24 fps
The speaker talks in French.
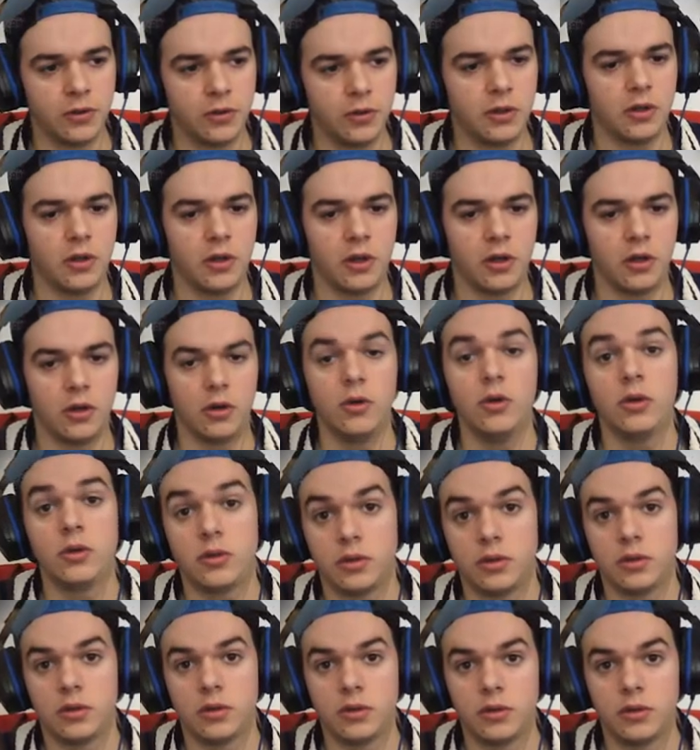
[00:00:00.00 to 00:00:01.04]
autre euh,
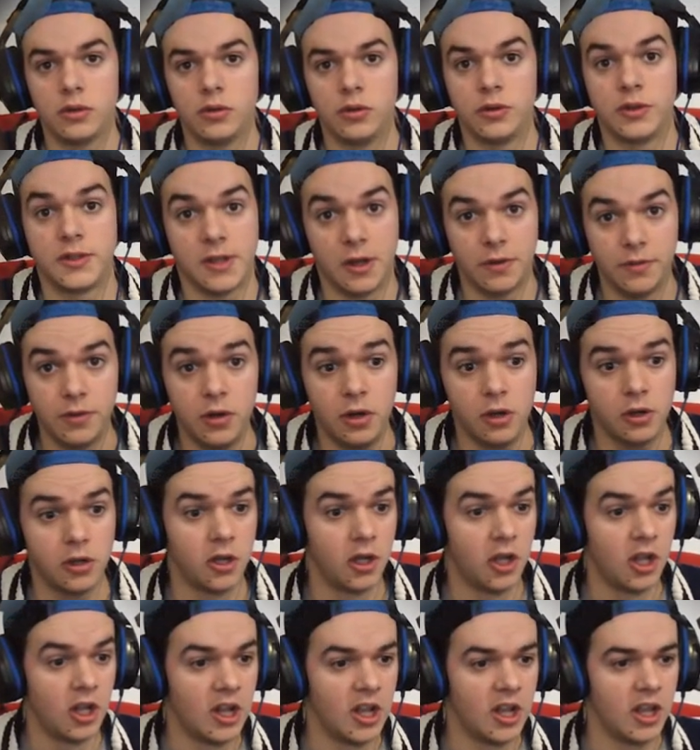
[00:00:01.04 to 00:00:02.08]
hôte de serveur.
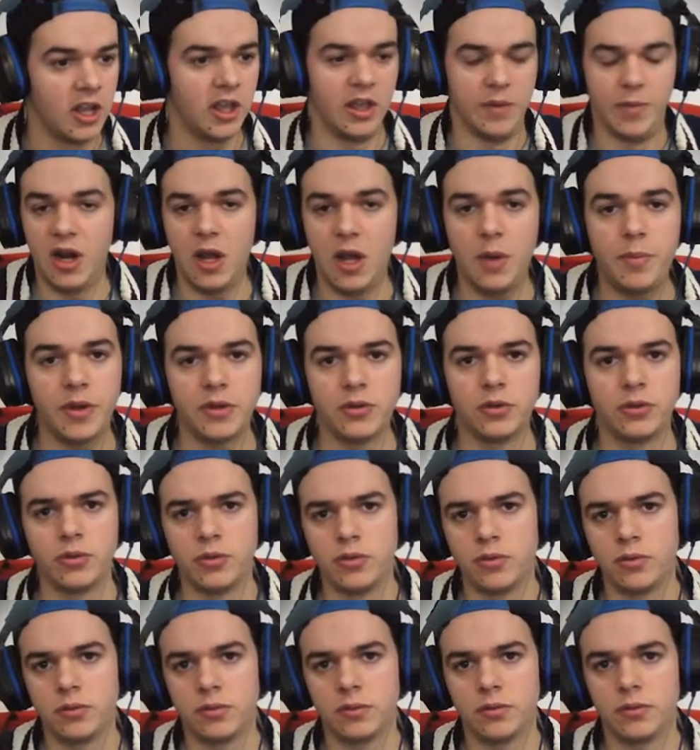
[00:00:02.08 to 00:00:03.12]
Et bah là pas du
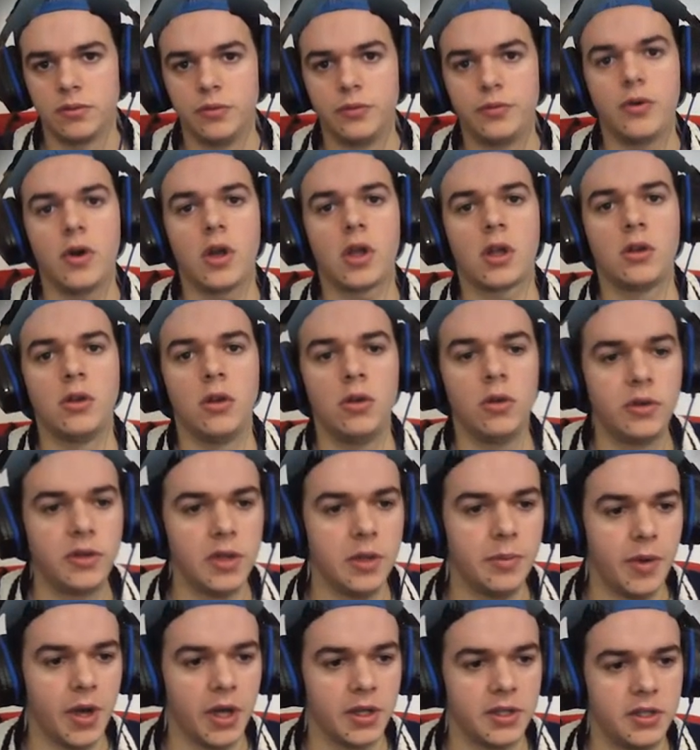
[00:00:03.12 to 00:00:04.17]
tout. Une fois que l'autre
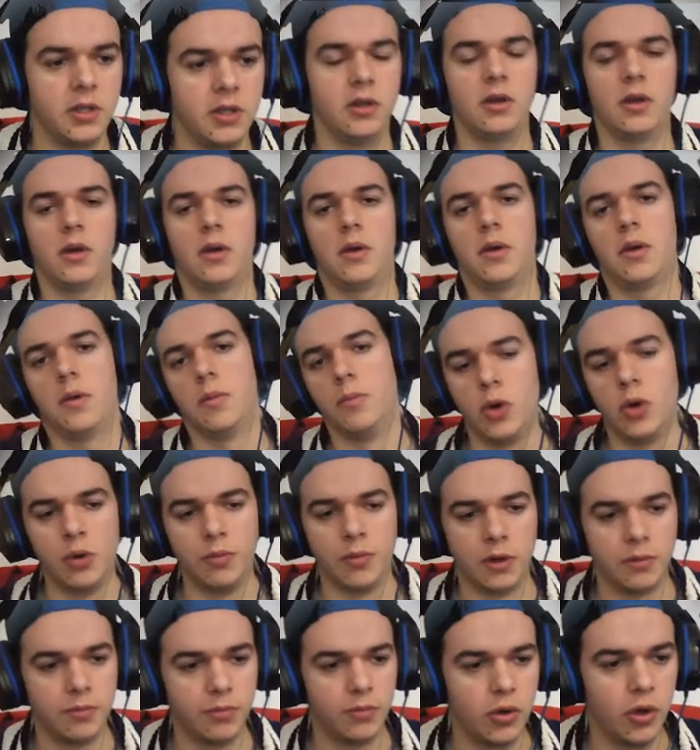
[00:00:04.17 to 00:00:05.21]
est parti,
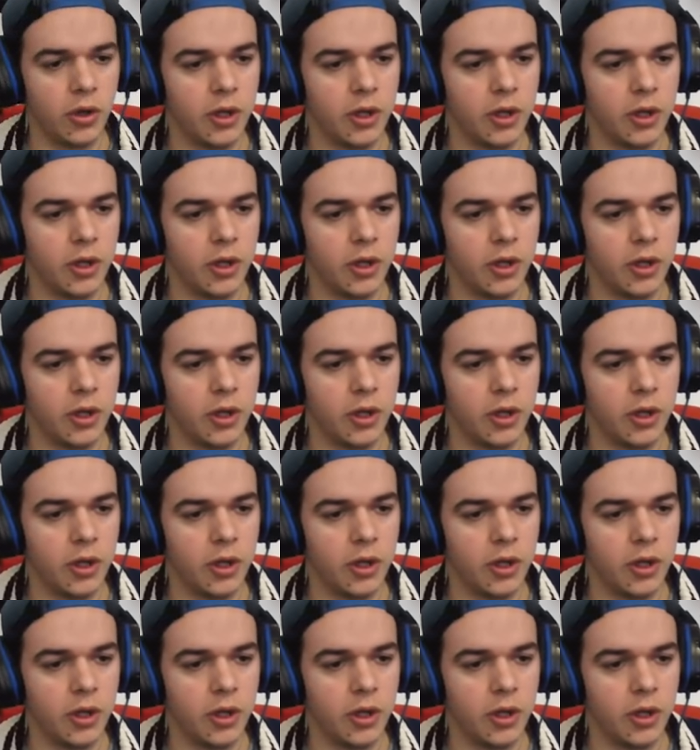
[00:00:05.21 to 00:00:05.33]
Boum, plus